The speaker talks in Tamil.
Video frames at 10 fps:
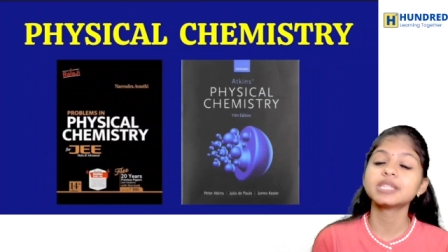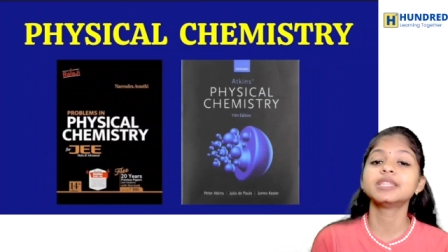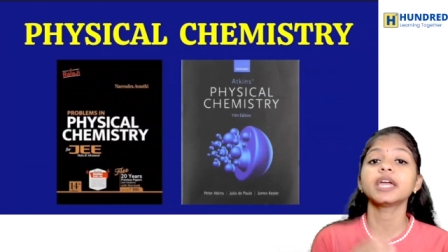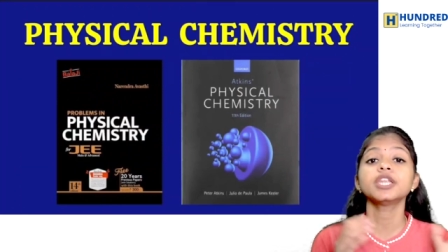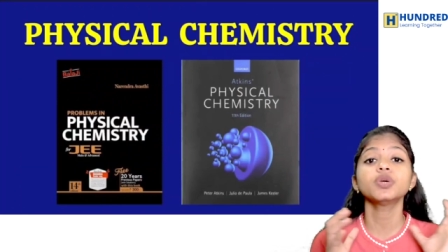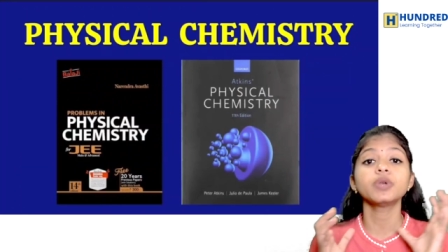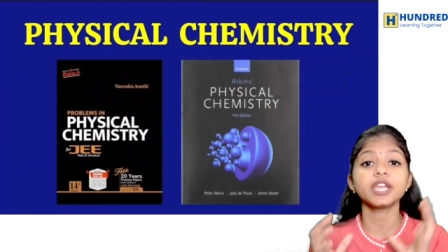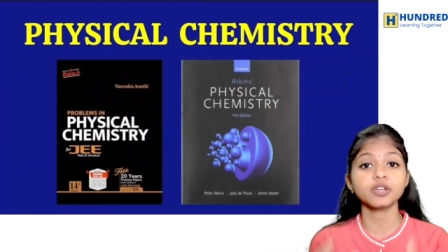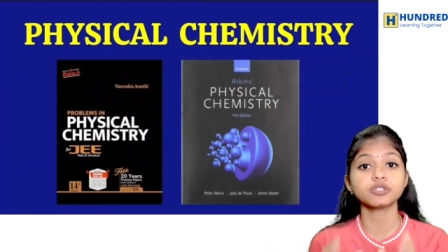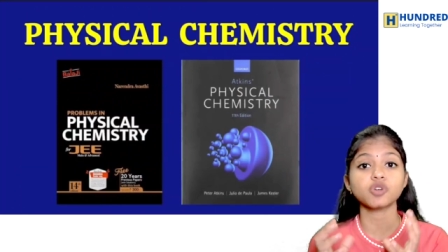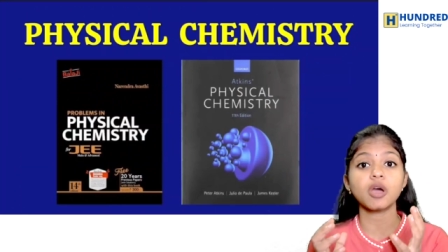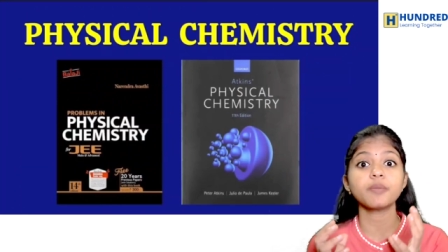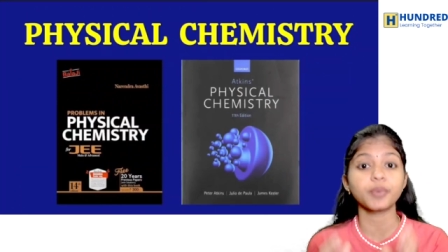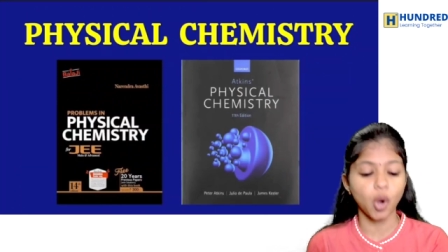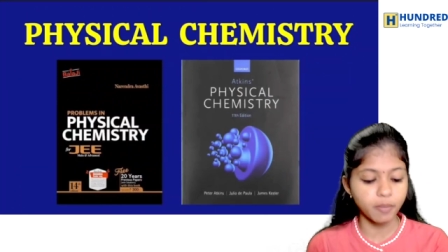தென் யூ நீட் டு சால்வ்
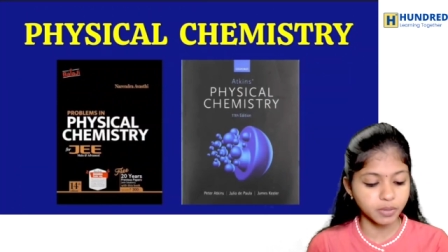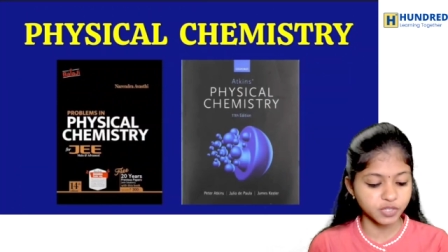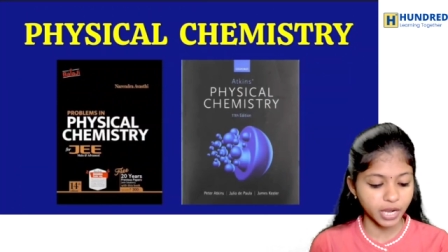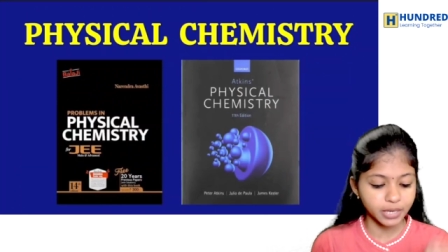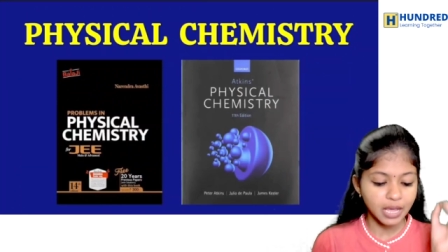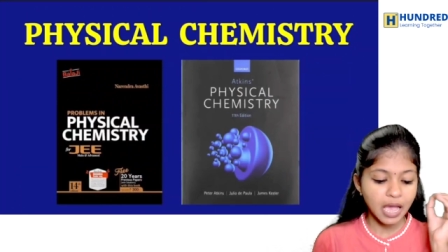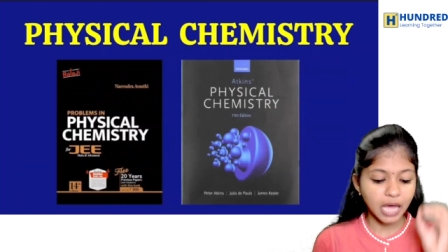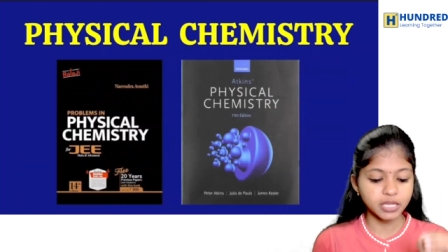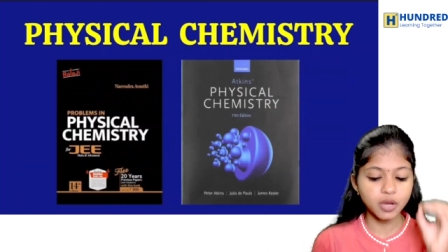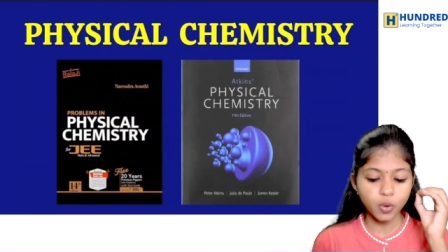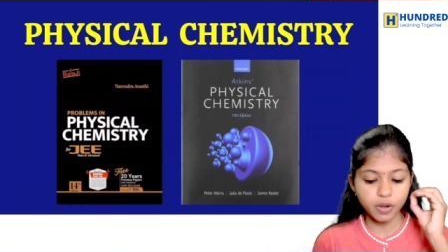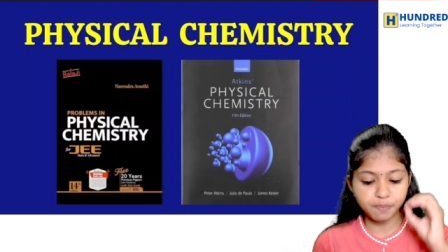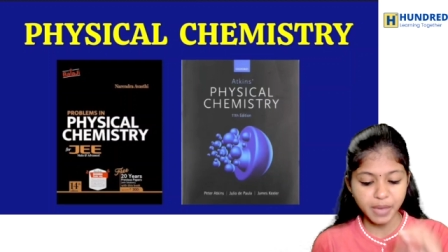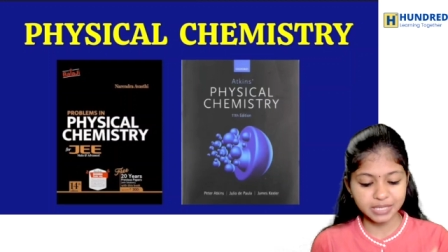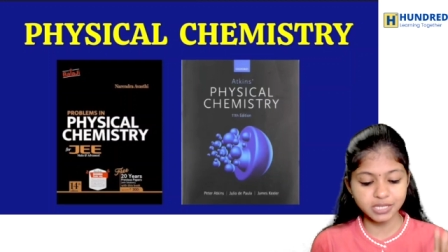ப்ராப்ளம்ஸ் ரைட் அதுக்கு ஒரு
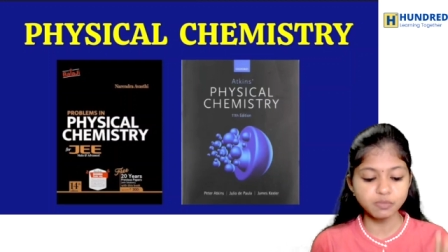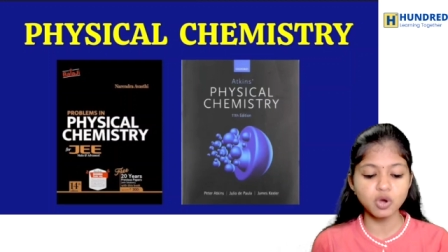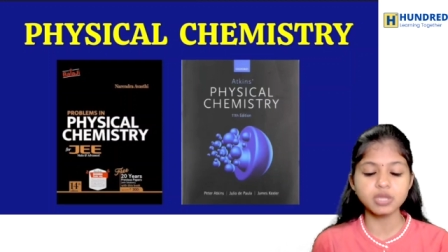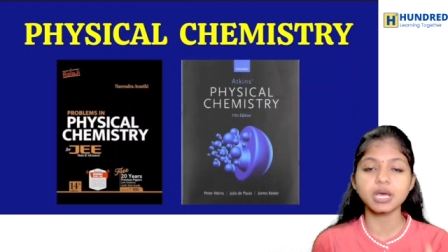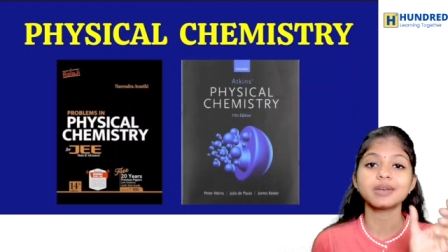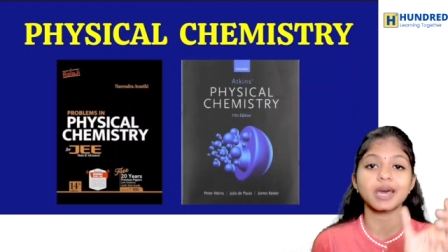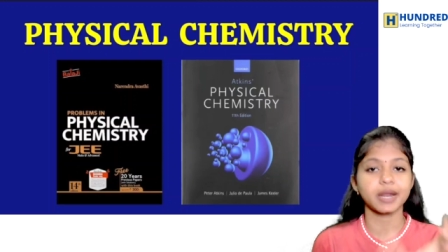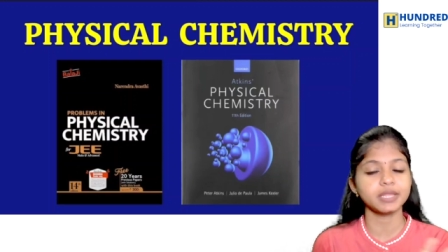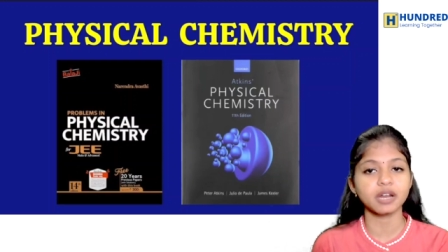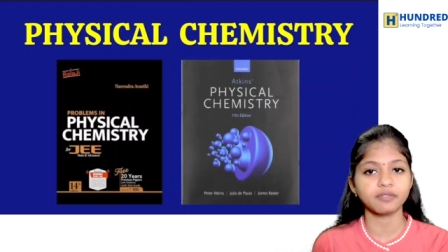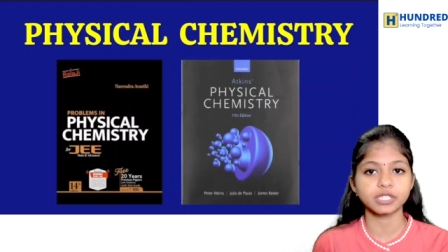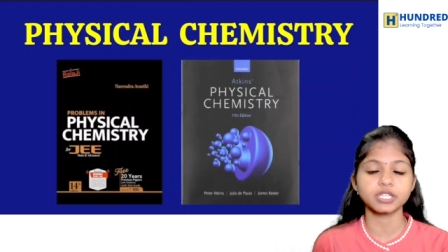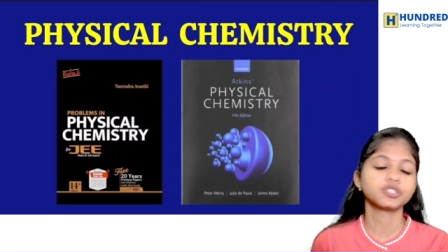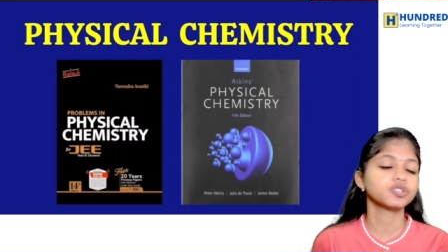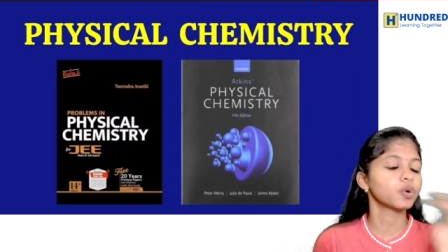பெஸ்ட் புக் தான் நரேந்திர
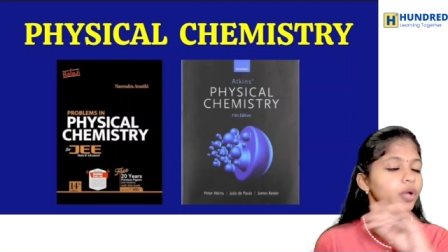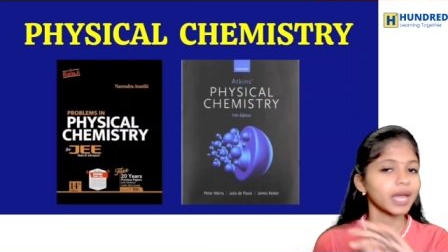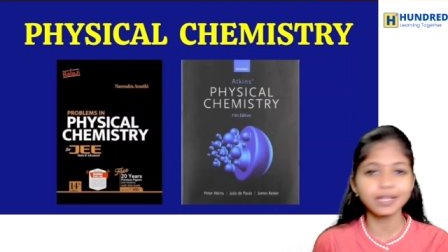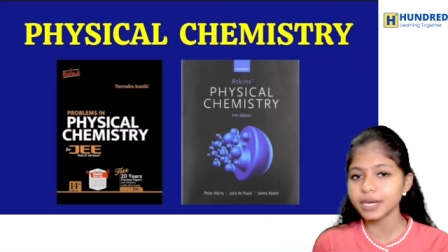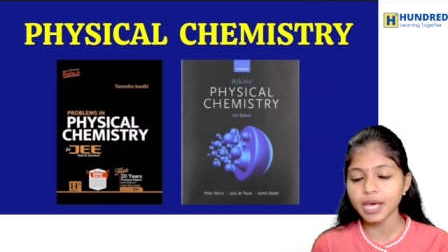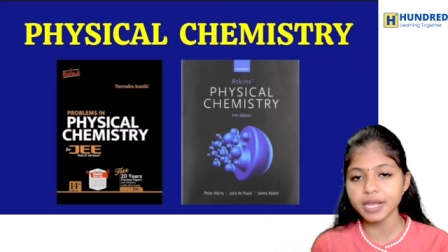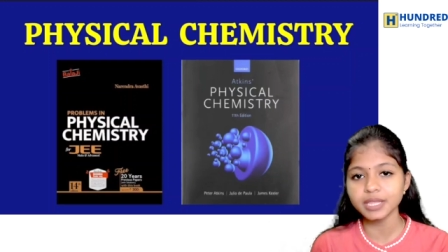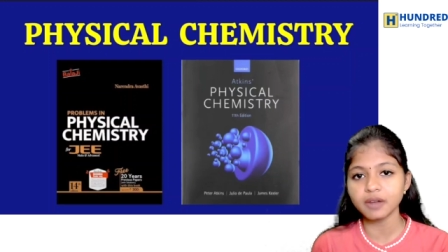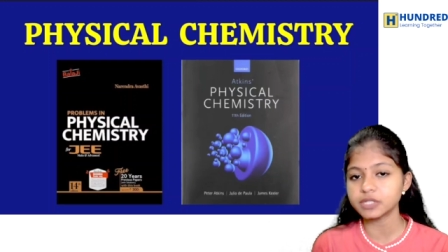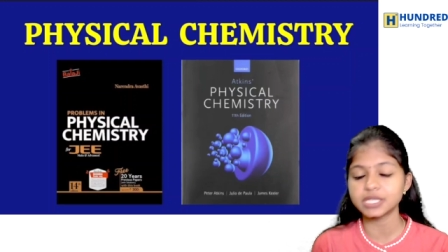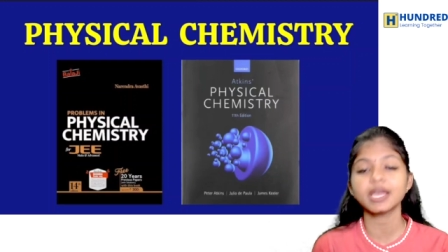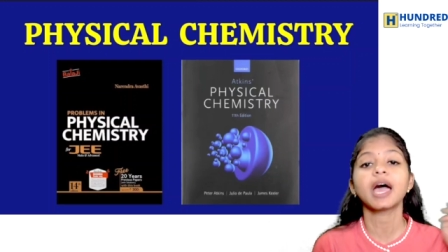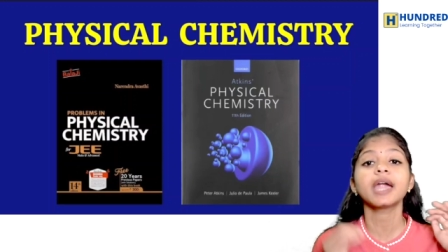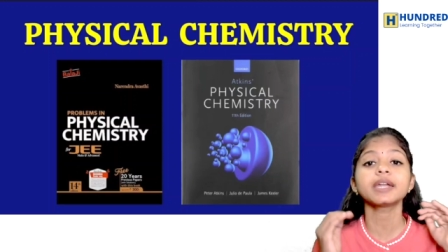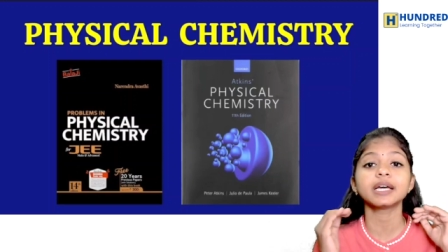அவஸ்தி ஸோ யூ கெட் த நரேந்திர அவஸ்தி
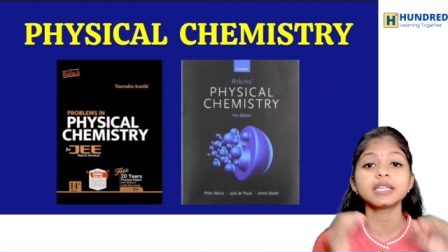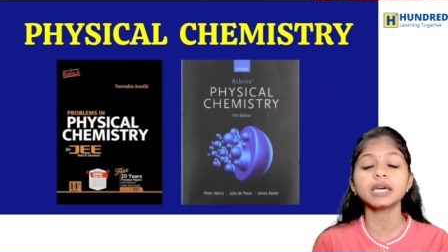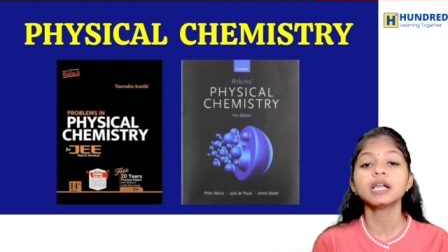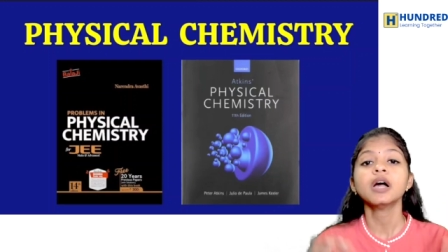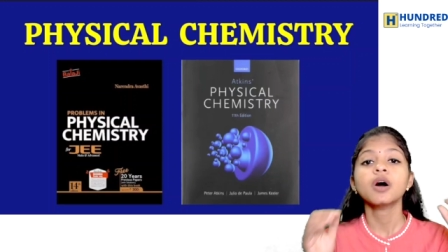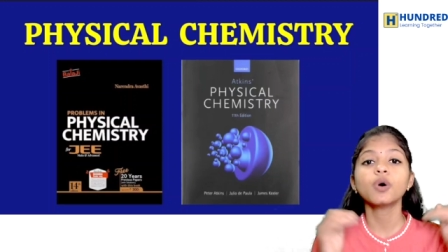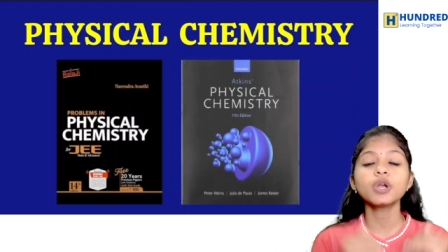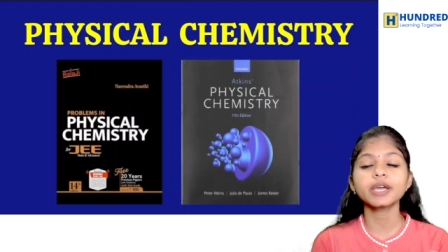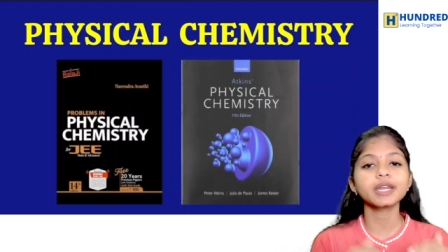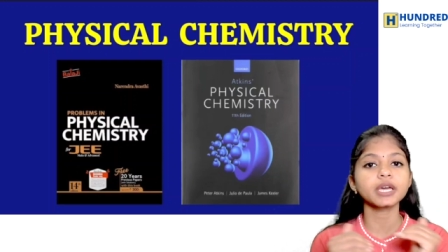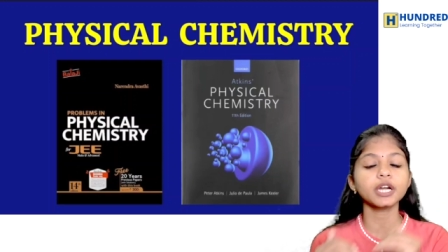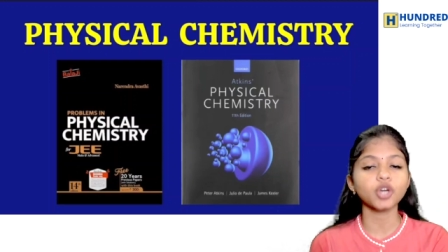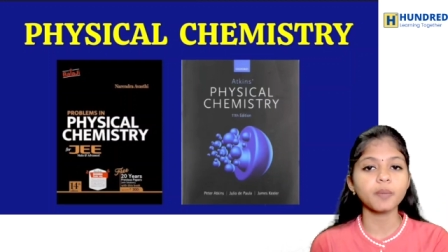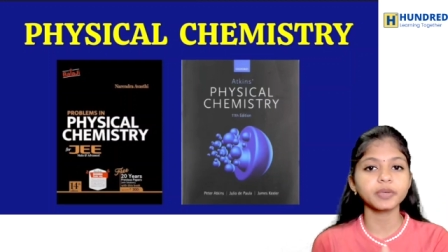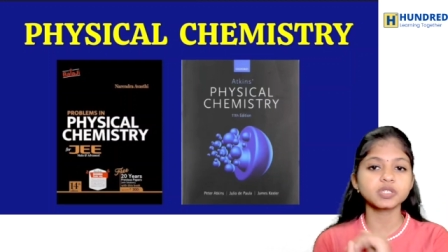அண்ட் அதில் உங்களுக்கு இருக்கிற
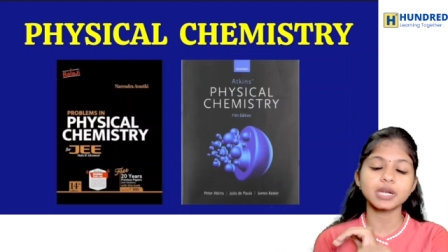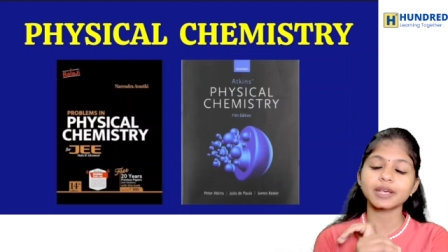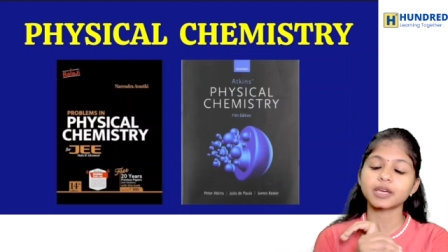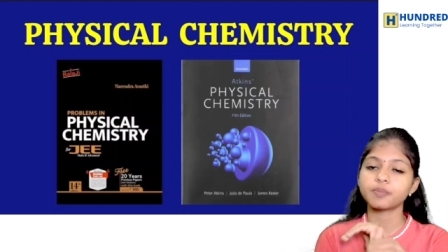டாபிக்ஸில் இருக்கிற